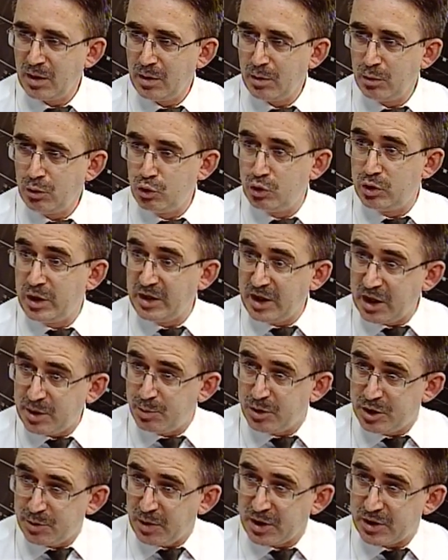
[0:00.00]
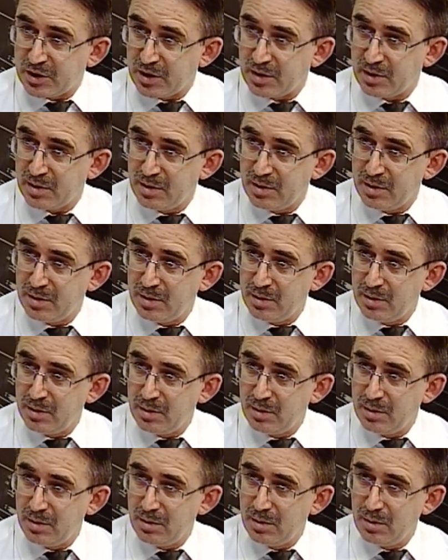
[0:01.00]
yüzde %75'i
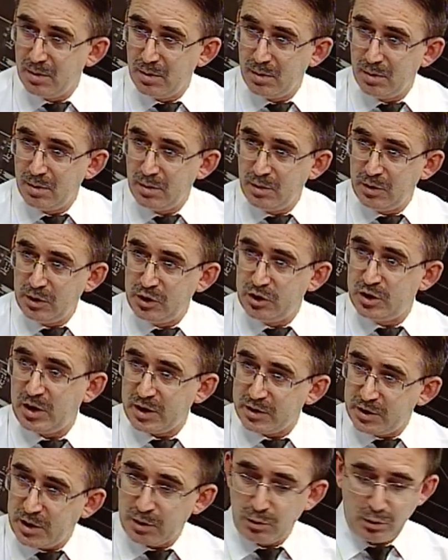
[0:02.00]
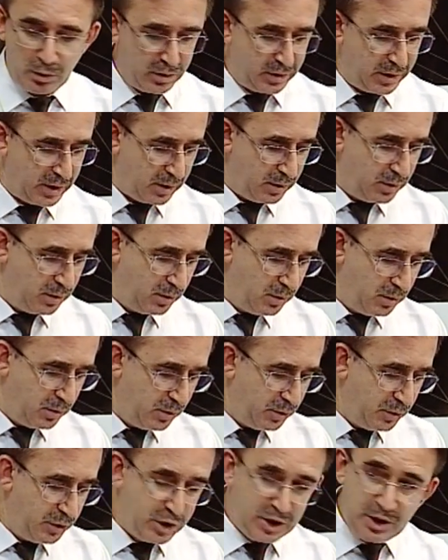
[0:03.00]
inşaat sektöründe.
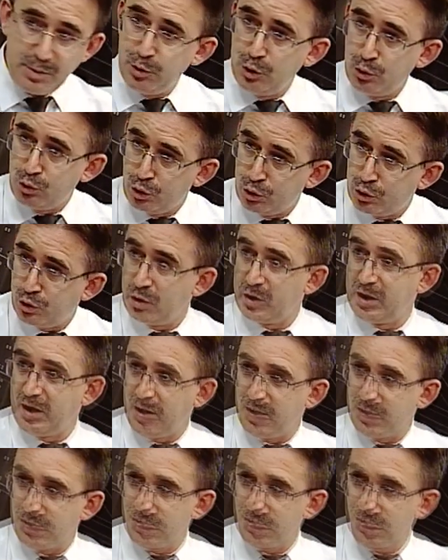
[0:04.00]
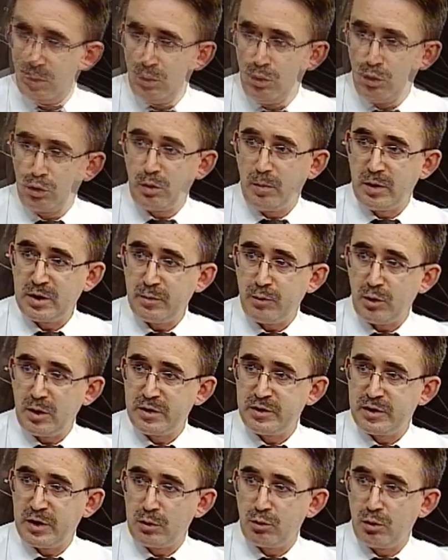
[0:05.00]
2000 küsür yani. Lokomotif olan
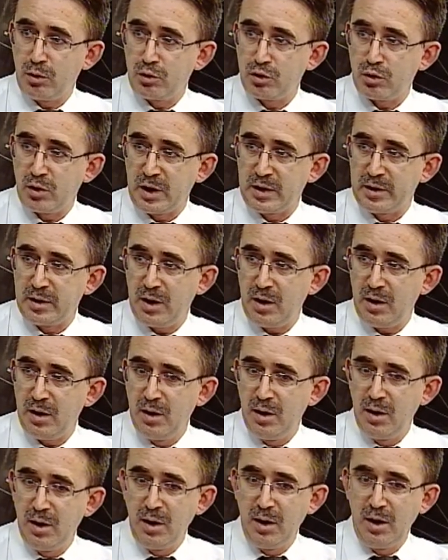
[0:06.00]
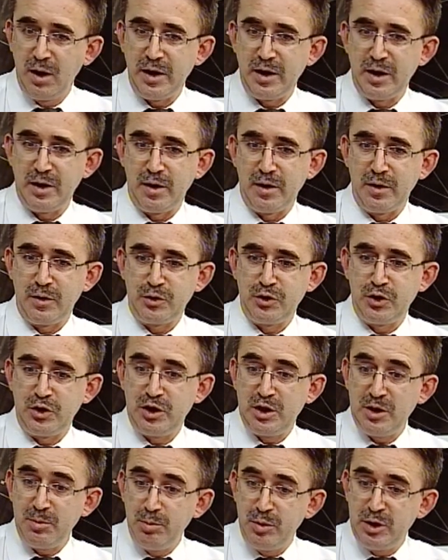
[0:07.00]
sektörün şu anda e,
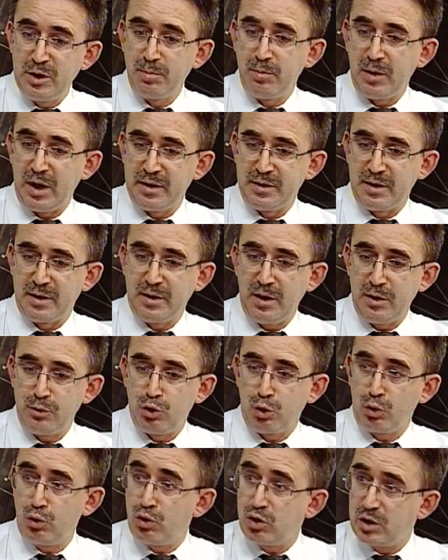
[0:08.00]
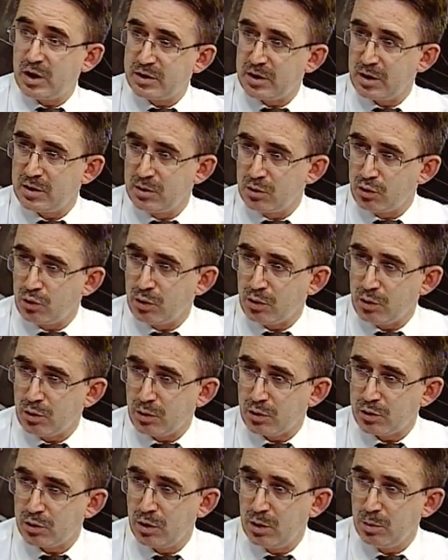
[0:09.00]
ciddi bir manada çöküş yaşadığını
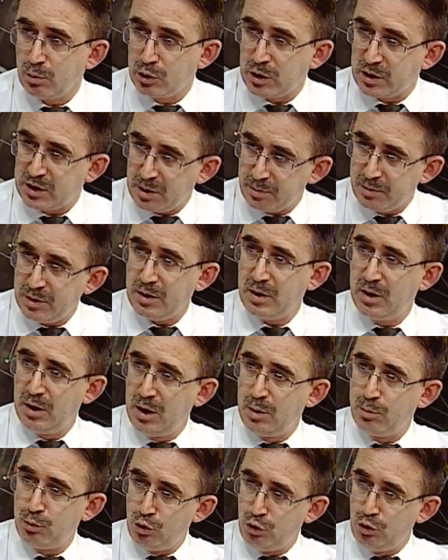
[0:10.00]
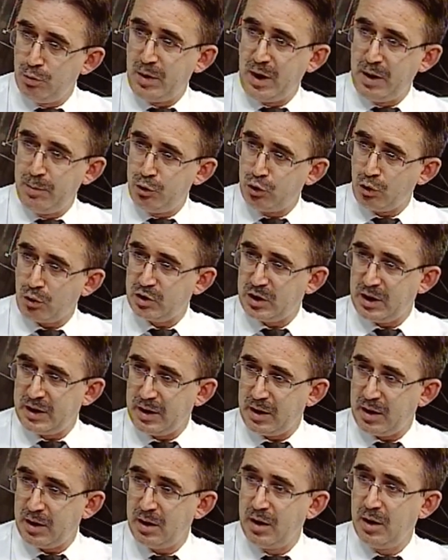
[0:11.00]
görüyoruz. Bu da tabii büyümeye, birçok
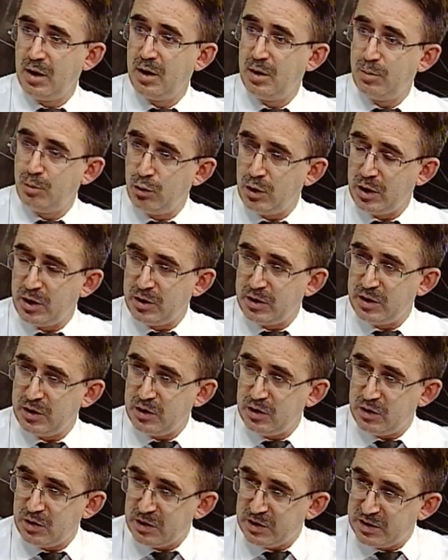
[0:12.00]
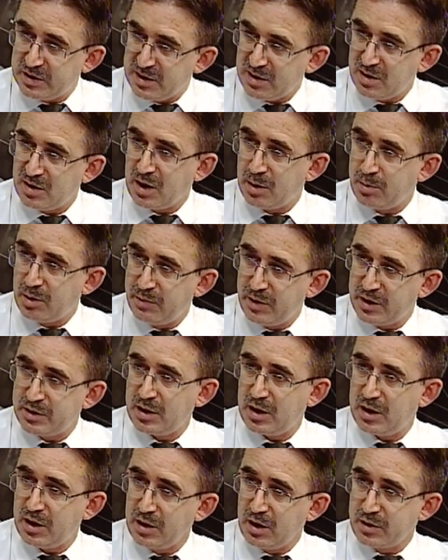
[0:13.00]
şeylere, e, istihdama
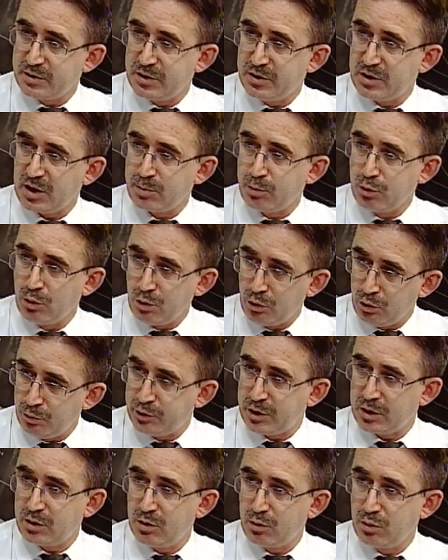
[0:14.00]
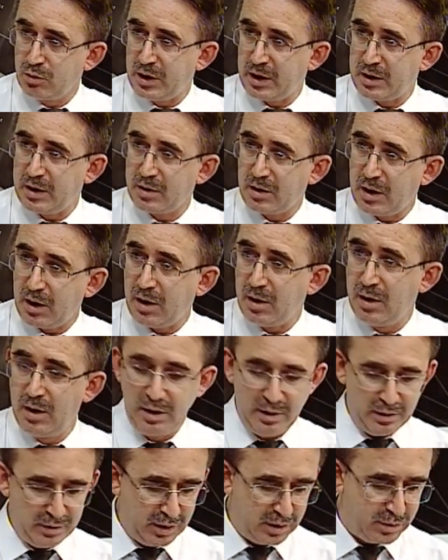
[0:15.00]
vesaire yansıyacak bu. Önümüzdeki günlerde daha
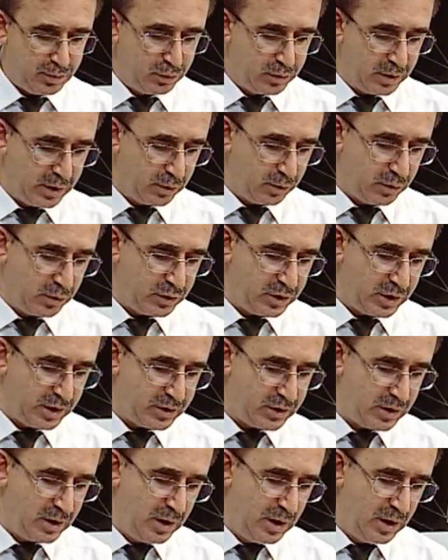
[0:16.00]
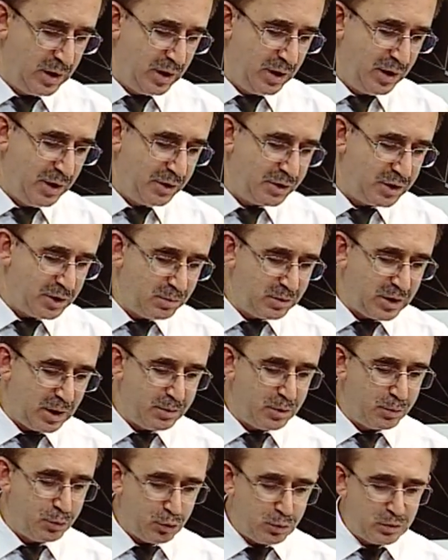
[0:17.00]
net bunları göreceğiz. Şimdi
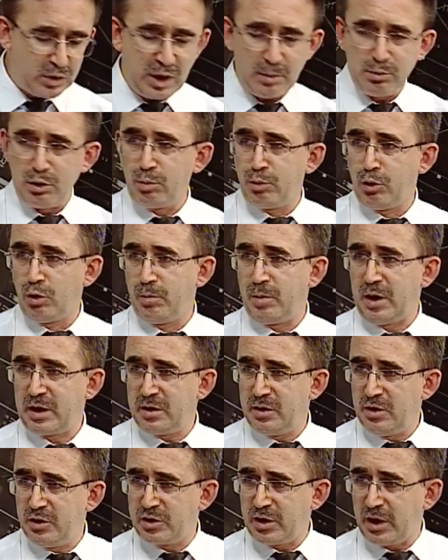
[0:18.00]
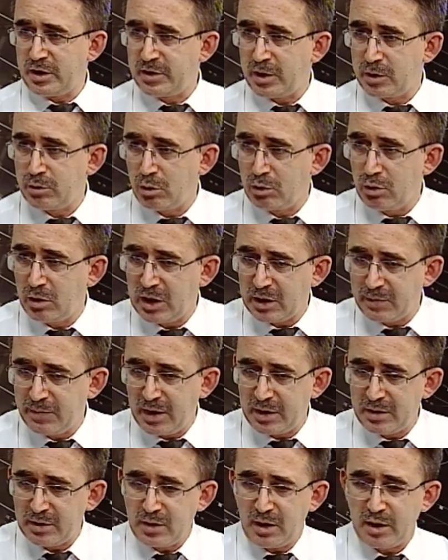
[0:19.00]
tabii bir tablo bu. Bakın inşaat sektörünü örnek
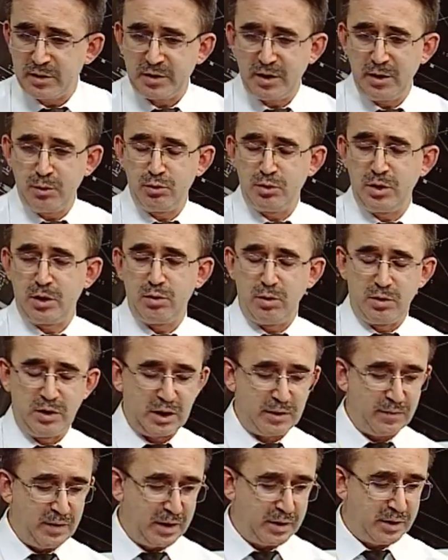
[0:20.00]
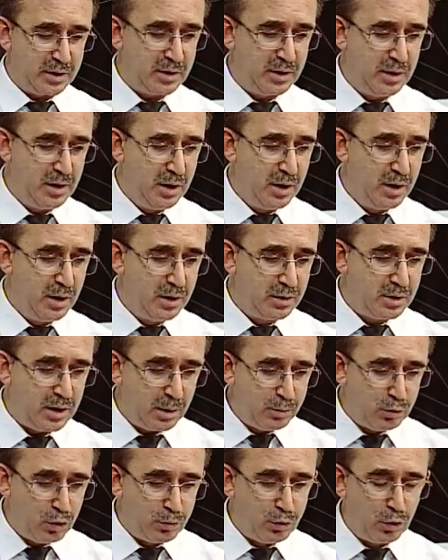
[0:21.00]
verdik, asgari ücret örnek verdik.
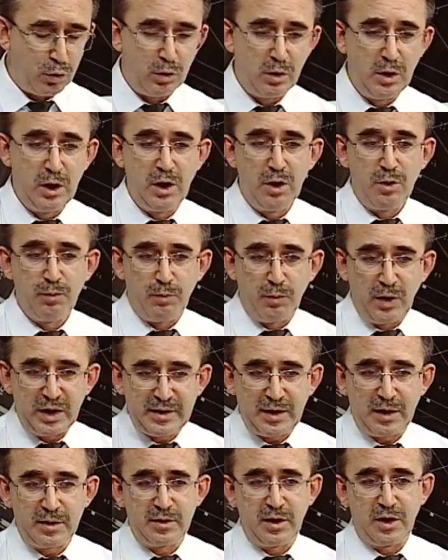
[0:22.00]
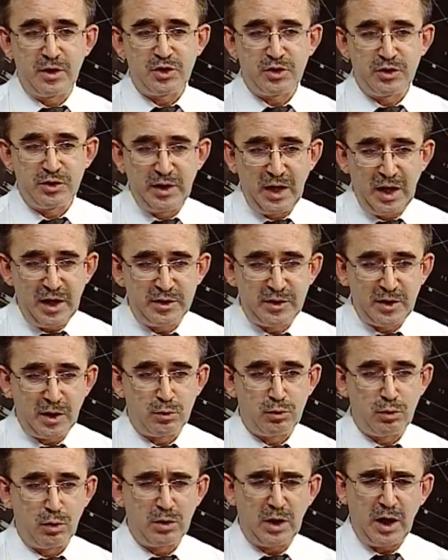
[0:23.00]
Tablo bu vatandaş, reel
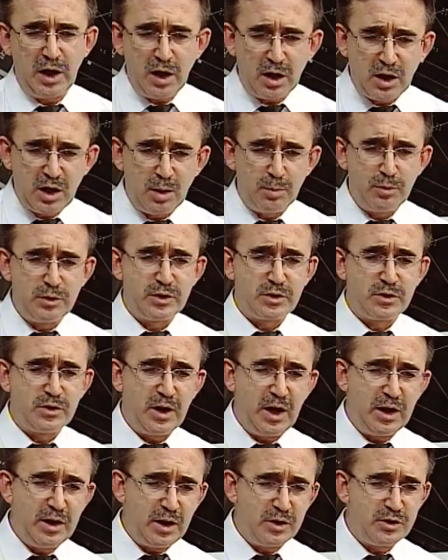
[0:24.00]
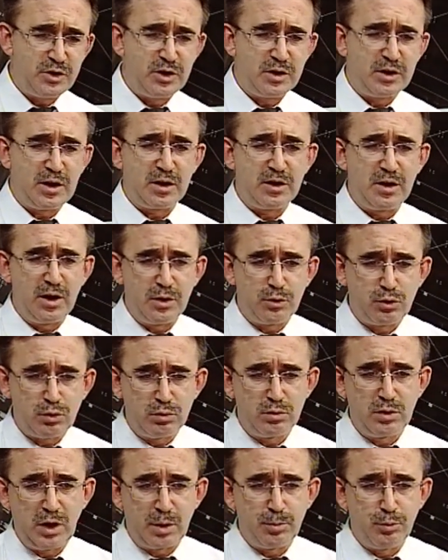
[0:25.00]
sektör, ayakkabıcısı, enerji şirketleri,
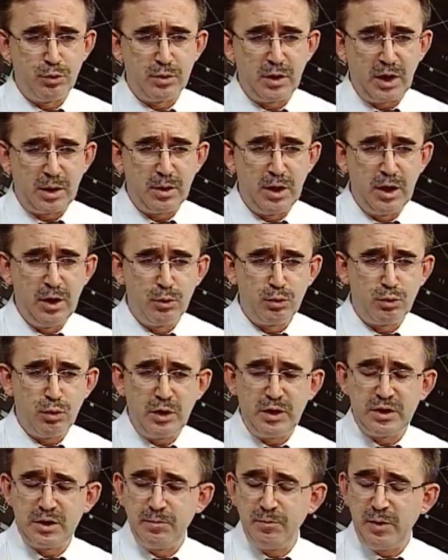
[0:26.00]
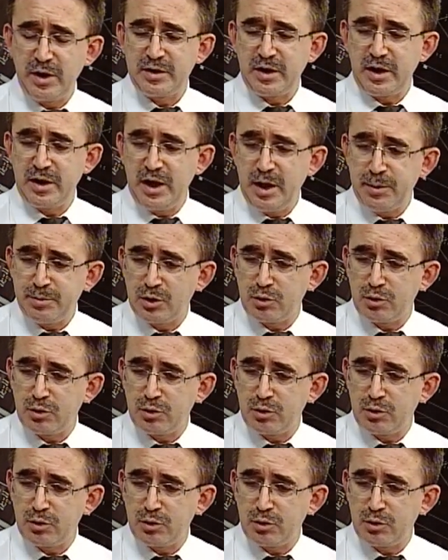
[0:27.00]
şunlar, bunlar, turizm vesaire hepsi